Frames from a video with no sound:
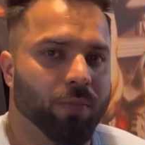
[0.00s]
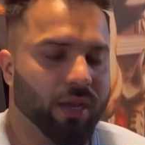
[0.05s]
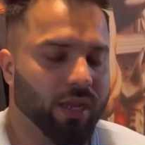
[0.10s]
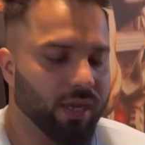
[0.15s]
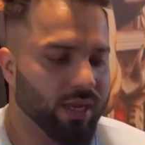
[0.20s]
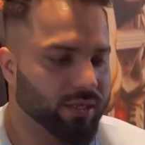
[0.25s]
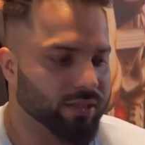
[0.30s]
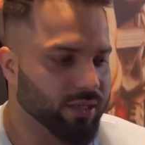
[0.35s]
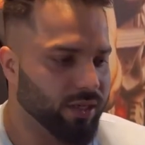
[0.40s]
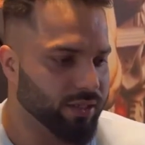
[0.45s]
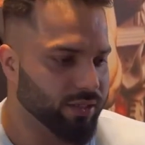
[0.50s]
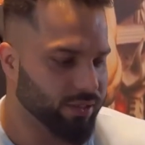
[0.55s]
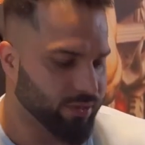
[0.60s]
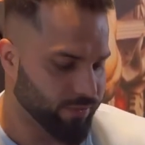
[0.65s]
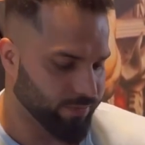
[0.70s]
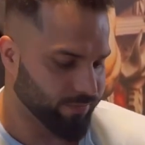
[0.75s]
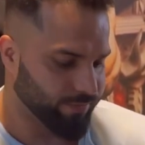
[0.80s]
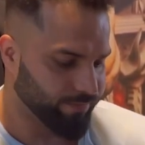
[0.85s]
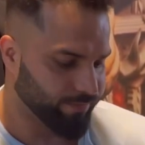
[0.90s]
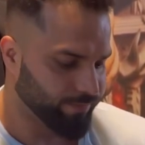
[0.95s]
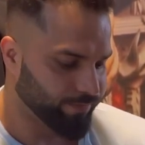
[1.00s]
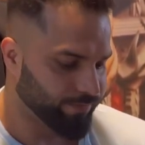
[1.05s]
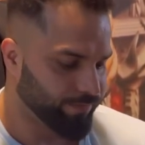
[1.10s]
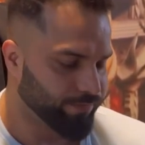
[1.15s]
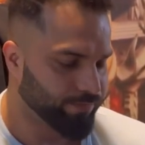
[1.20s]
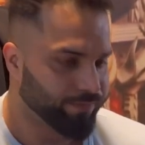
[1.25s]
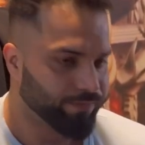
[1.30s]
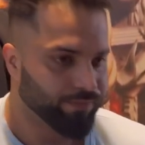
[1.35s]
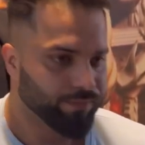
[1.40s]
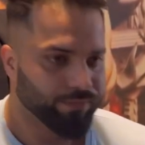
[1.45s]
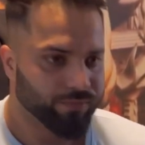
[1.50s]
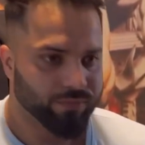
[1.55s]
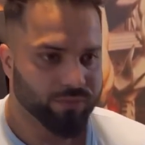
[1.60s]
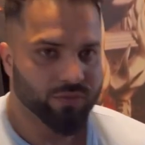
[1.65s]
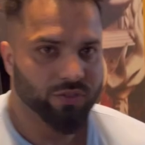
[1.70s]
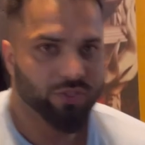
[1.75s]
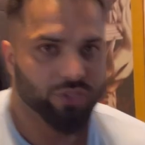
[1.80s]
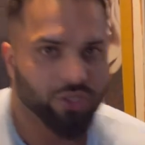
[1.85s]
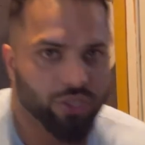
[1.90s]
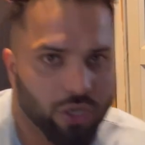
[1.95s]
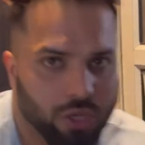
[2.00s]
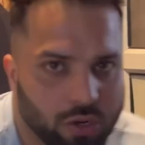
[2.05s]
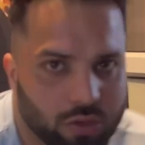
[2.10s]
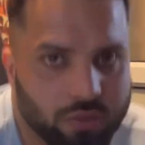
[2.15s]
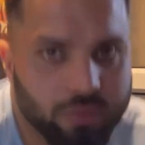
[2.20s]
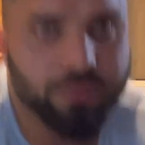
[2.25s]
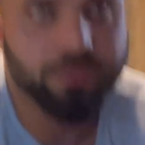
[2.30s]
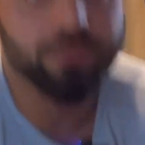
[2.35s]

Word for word: पहली एक्सरसाइज चलो